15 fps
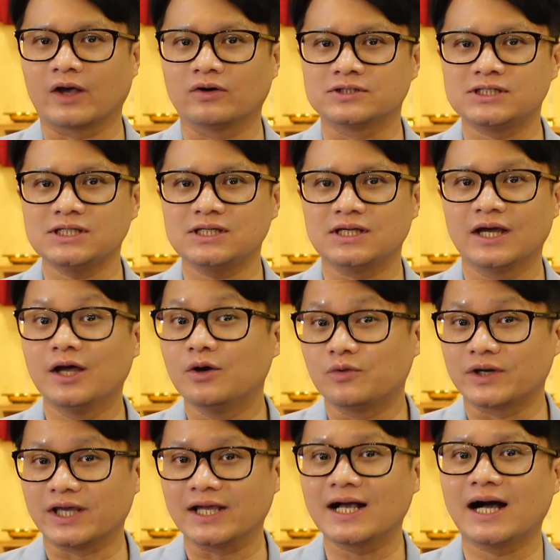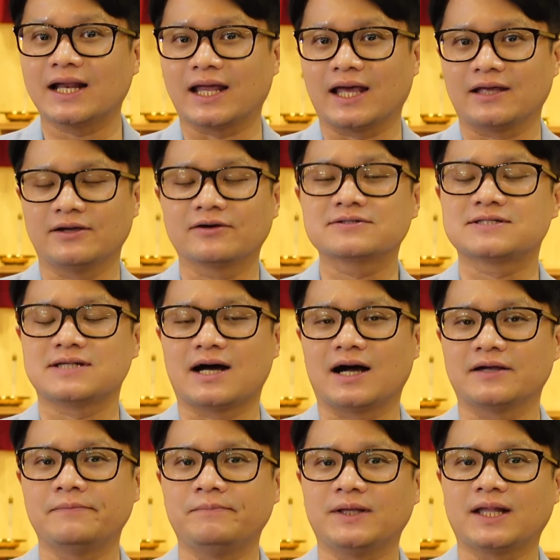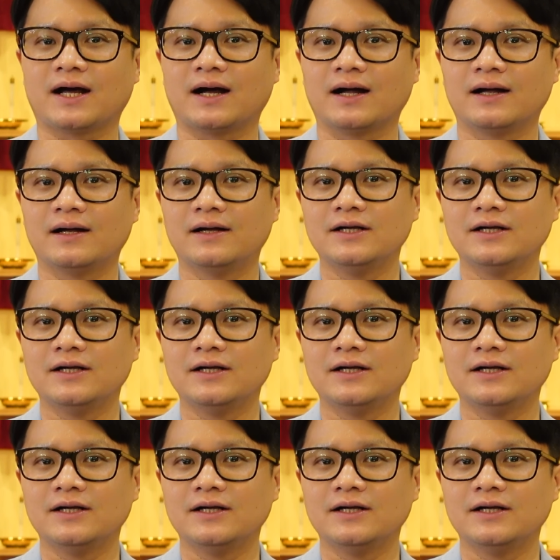것이 우리 인간의 역사입니다.